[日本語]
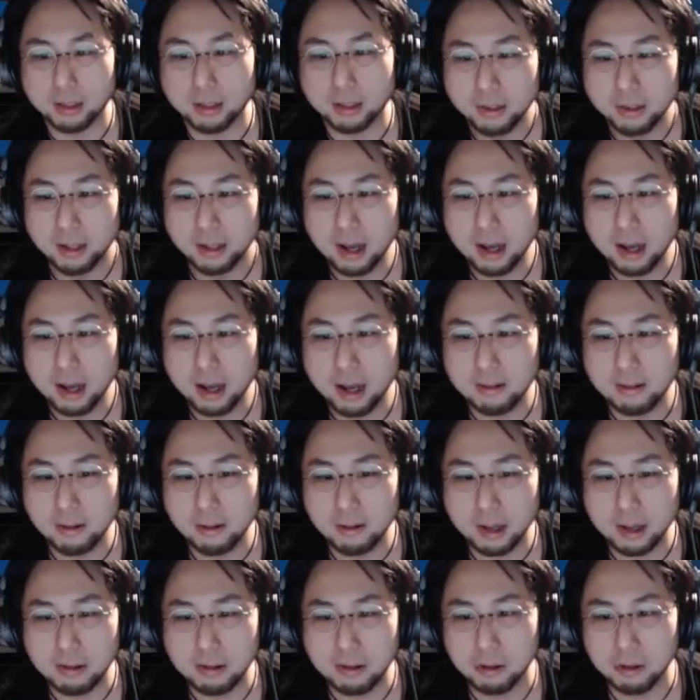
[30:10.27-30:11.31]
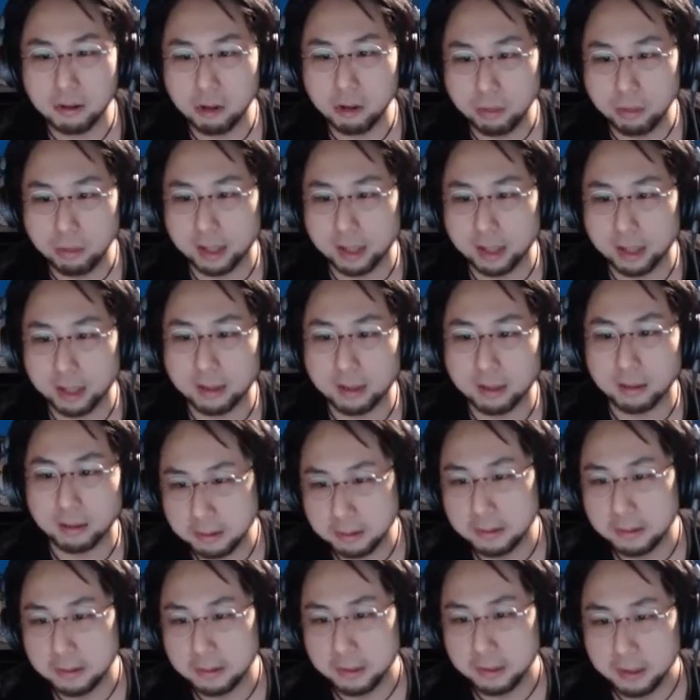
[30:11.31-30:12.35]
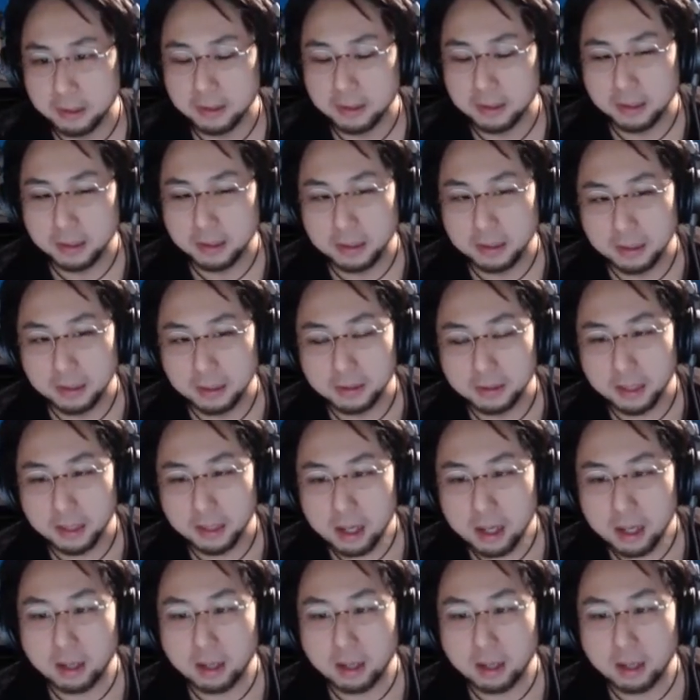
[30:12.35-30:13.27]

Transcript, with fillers: カッソカソのノブだったの。で、